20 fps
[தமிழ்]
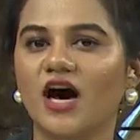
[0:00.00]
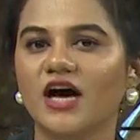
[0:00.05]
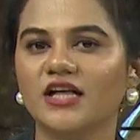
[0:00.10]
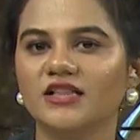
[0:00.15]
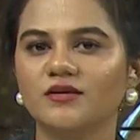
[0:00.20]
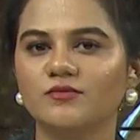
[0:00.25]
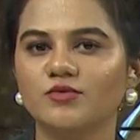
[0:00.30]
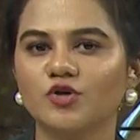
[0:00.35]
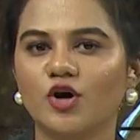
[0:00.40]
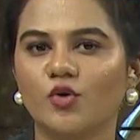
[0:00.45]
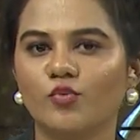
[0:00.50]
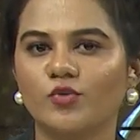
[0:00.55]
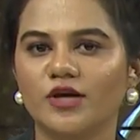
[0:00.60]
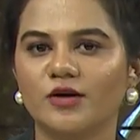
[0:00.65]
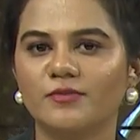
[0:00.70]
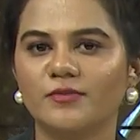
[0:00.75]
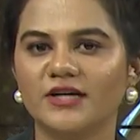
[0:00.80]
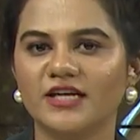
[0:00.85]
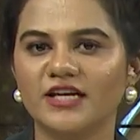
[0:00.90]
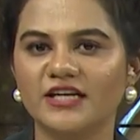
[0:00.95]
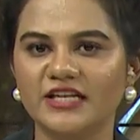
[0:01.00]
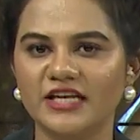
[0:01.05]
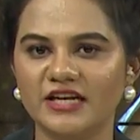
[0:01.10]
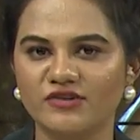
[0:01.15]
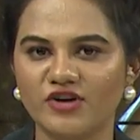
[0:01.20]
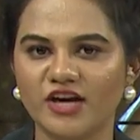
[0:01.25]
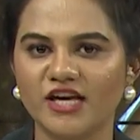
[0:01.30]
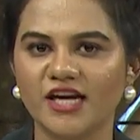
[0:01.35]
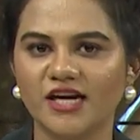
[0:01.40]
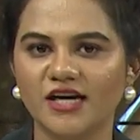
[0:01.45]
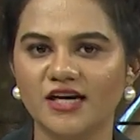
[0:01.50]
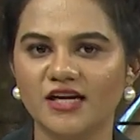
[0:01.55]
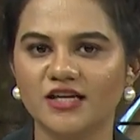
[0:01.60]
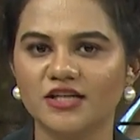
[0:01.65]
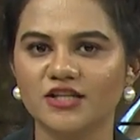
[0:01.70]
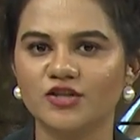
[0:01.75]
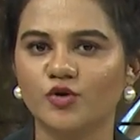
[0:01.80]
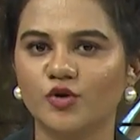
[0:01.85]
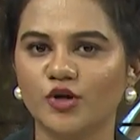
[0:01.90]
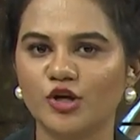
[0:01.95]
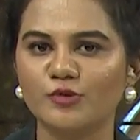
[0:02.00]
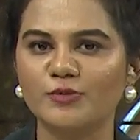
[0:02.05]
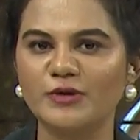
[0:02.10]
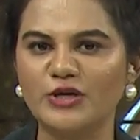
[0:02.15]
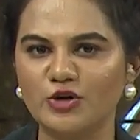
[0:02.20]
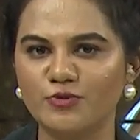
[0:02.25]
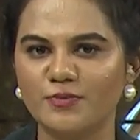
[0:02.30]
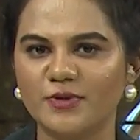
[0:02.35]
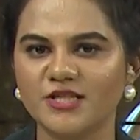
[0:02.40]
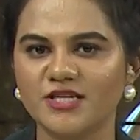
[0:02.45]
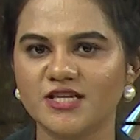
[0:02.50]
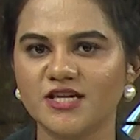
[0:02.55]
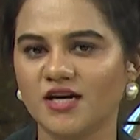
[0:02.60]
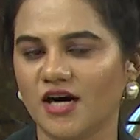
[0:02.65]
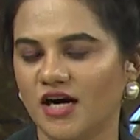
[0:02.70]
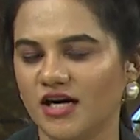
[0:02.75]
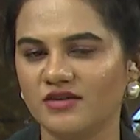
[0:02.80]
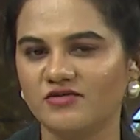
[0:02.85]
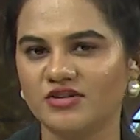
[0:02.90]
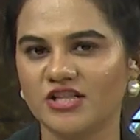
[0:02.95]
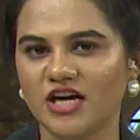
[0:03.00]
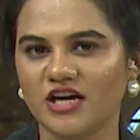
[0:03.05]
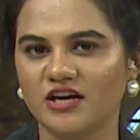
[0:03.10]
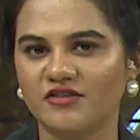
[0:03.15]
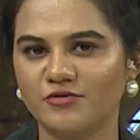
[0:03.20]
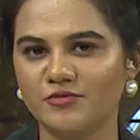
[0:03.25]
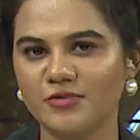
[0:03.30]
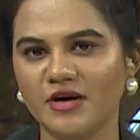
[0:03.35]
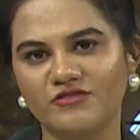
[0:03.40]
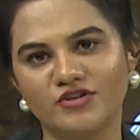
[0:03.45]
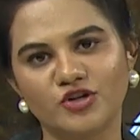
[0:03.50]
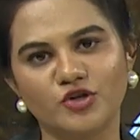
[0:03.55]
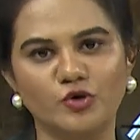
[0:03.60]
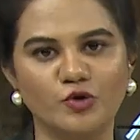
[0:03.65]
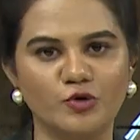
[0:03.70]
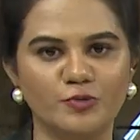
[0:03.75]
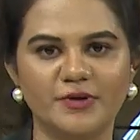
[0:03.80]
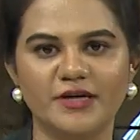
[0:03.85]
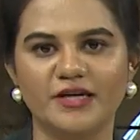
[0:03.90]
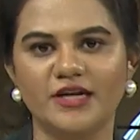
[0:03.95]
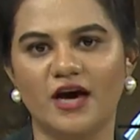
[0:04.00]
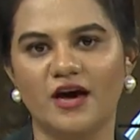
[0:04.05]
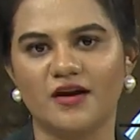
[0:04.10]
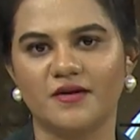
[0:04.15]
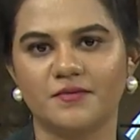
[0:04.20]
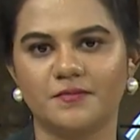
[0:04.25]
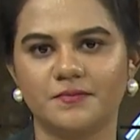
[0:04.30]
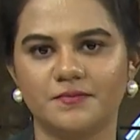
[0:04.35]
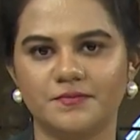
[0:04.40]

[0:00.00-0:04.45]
அதிமுக உயர்மட்ட நிர்வாகிகளுக்கு தொடர்பு இருப்பதையே காட்டுவதாகவும் அவர் குறிப்பிட்டார்